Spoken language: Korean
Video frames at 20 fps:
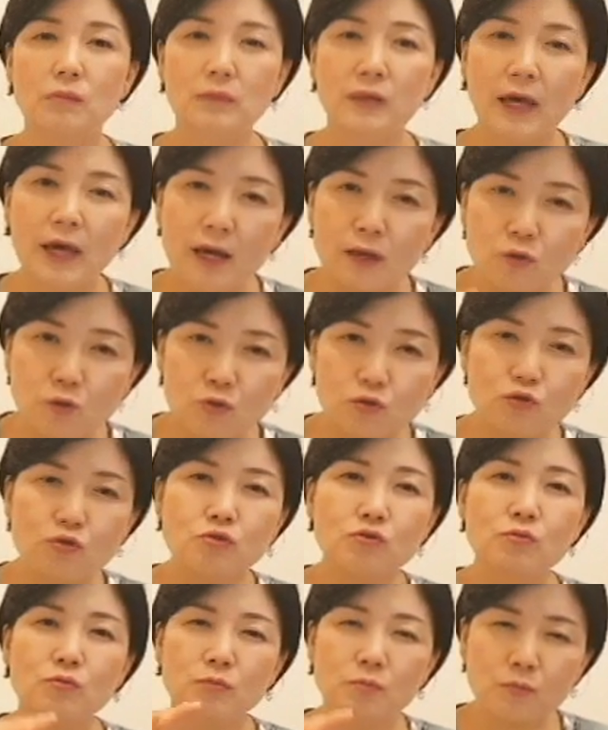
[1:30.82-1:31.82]
계속
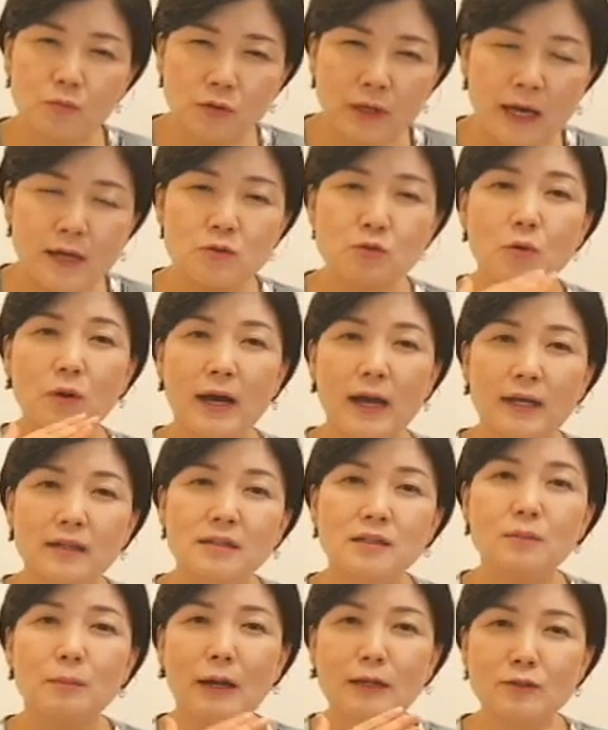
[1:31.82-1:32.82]
꾸, 계속
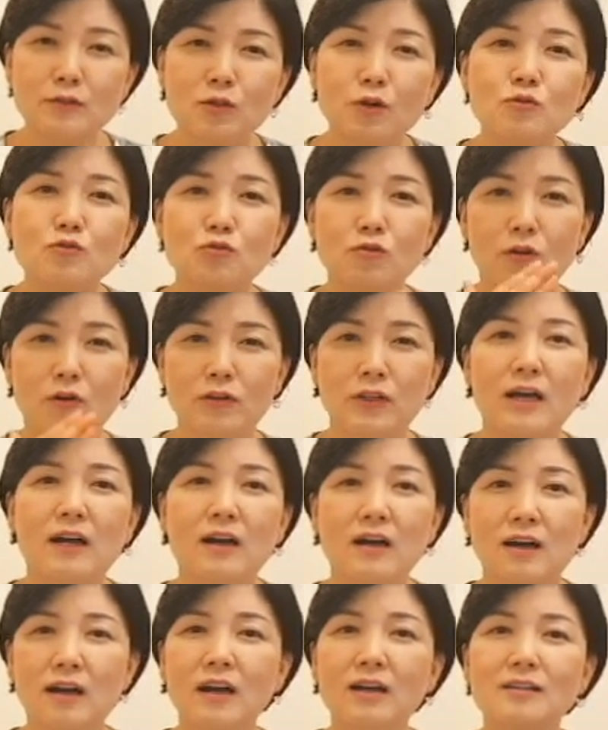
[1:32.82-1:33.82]
아이들을
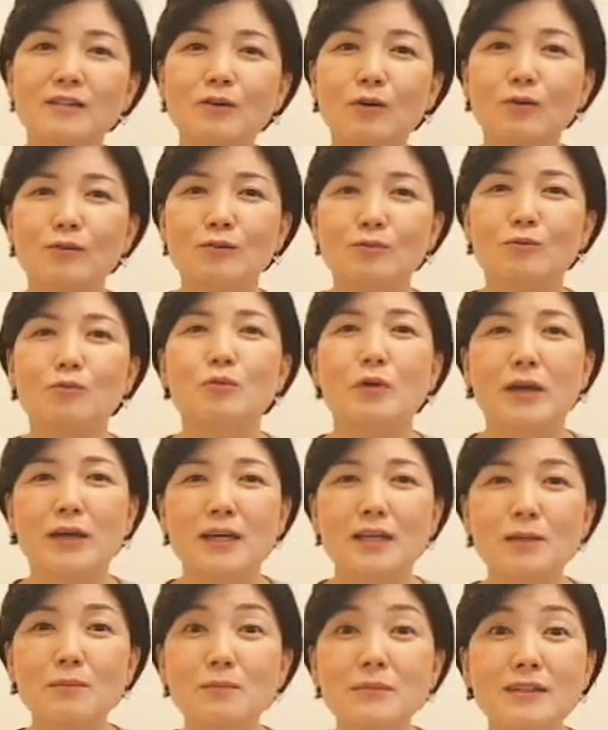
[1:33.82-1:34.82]
만져주거나 하는 거는 또 되게
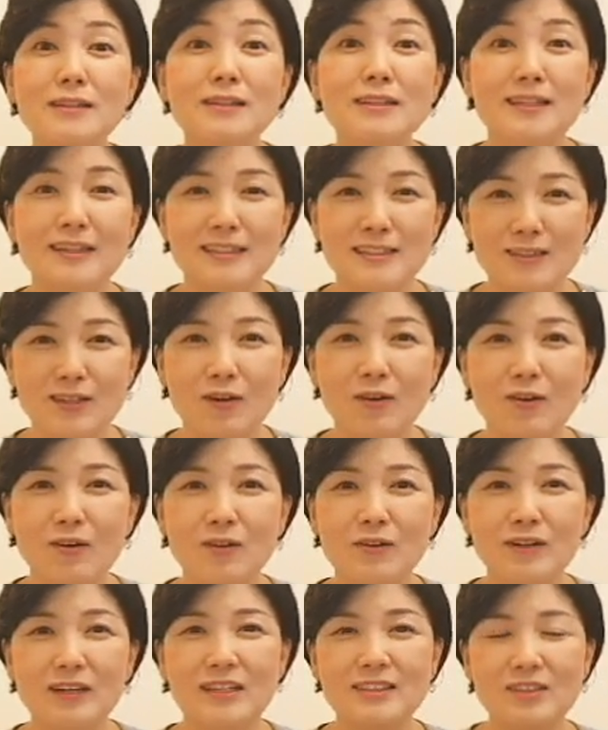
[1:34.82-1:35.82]
힘든
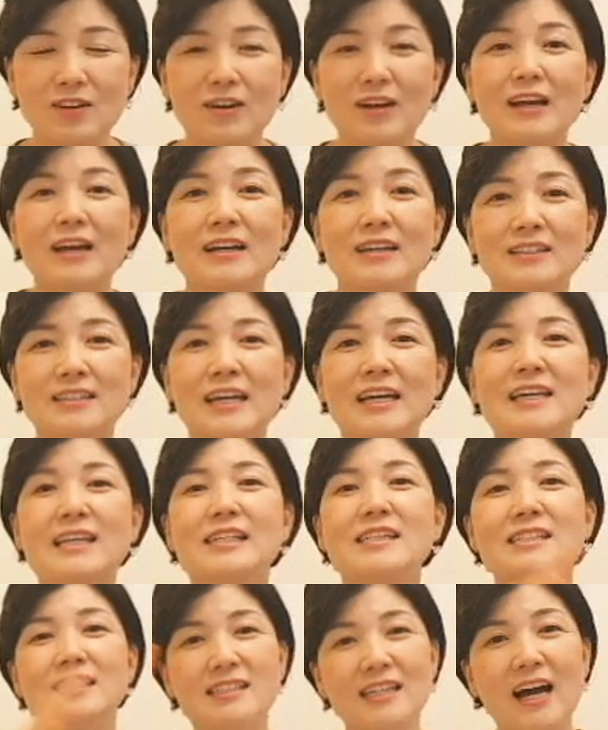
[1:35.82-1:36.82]
일이죠. 그래서 그냥
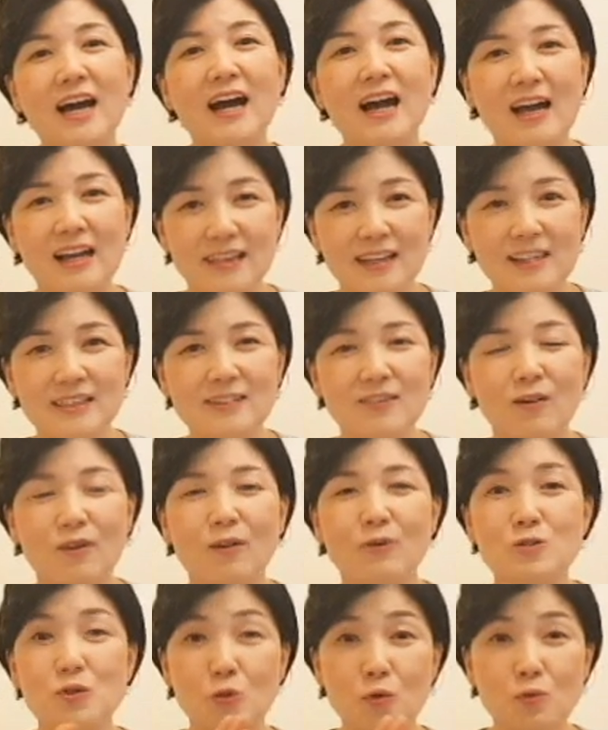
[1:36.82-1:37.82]
일상
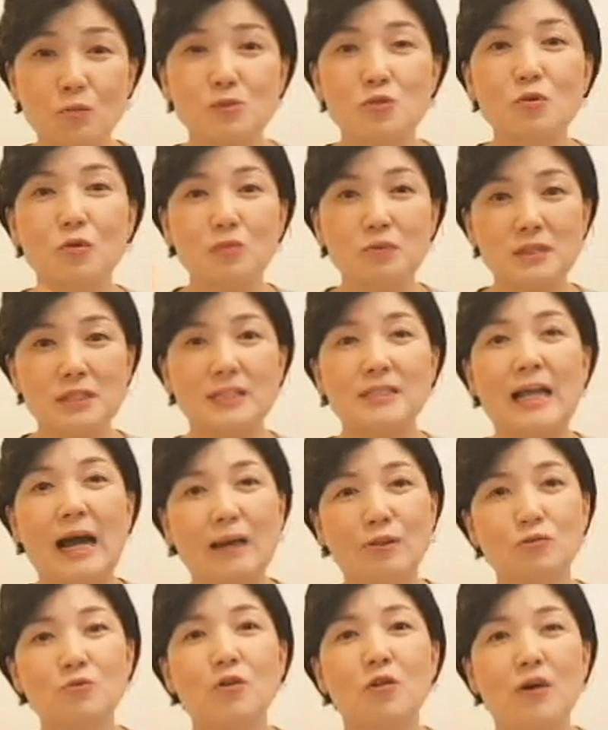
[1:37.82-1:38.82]
안에서 조금 조금씩
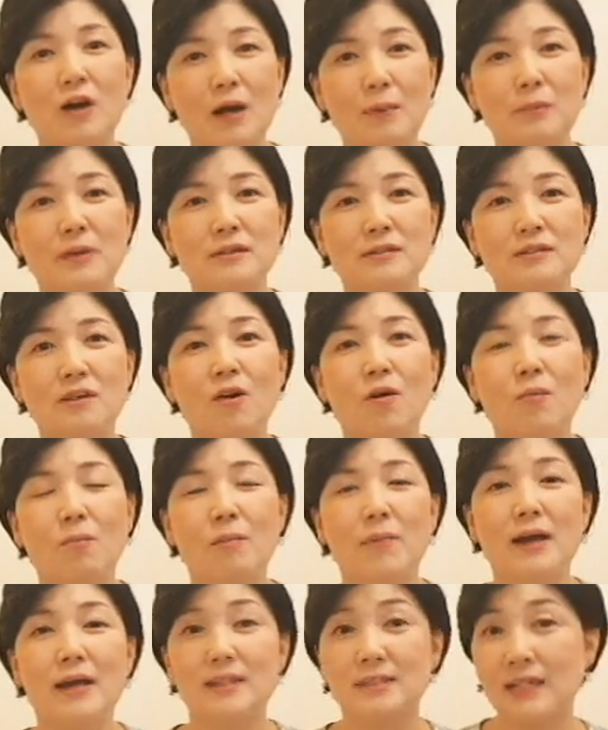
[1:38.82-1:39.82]
나누어 가면서
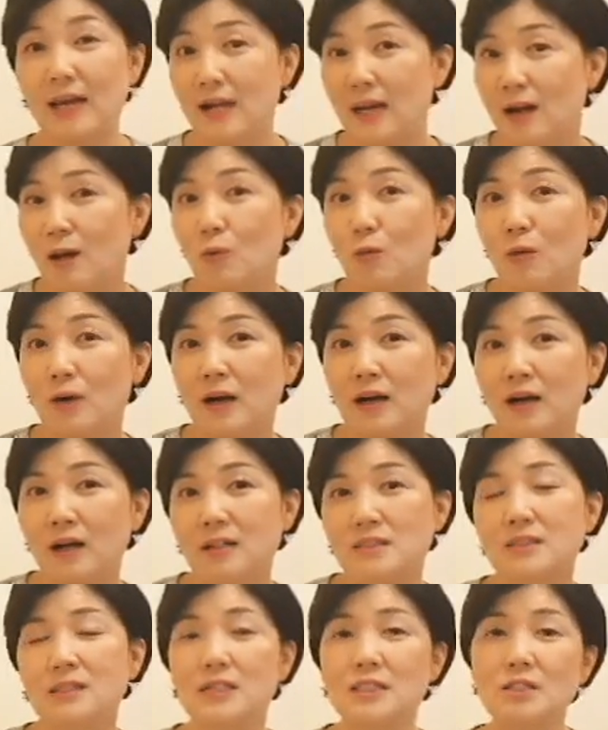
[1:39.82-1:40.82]
엄마의
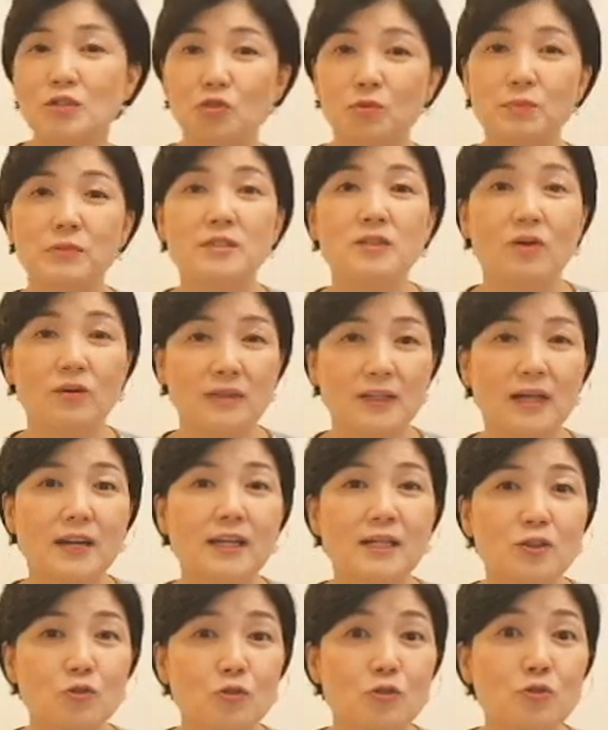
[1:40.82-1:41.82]
사랑과 스킨십을
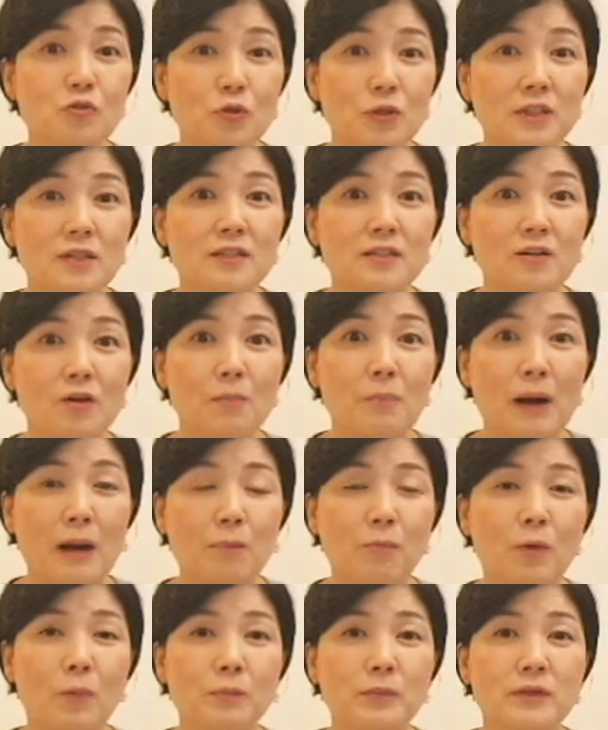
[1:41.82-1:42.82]
전달해 줄 수 있는 그런
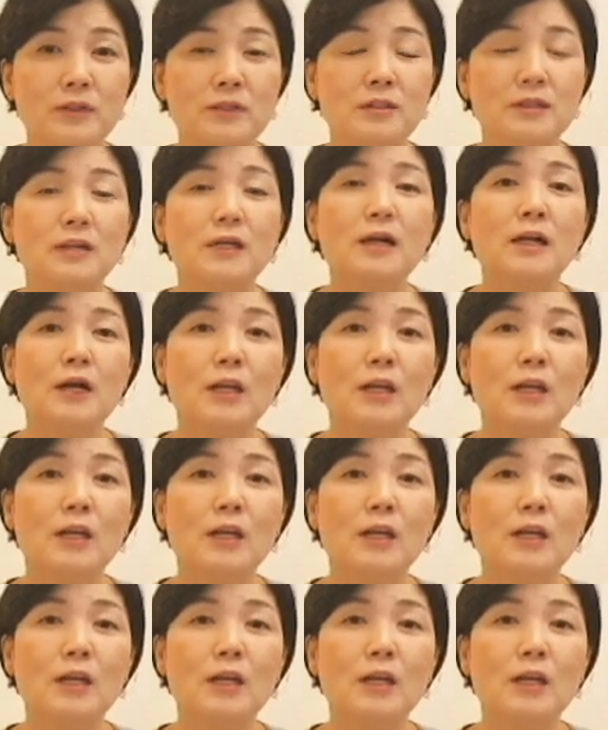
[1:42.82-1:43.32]
방법들을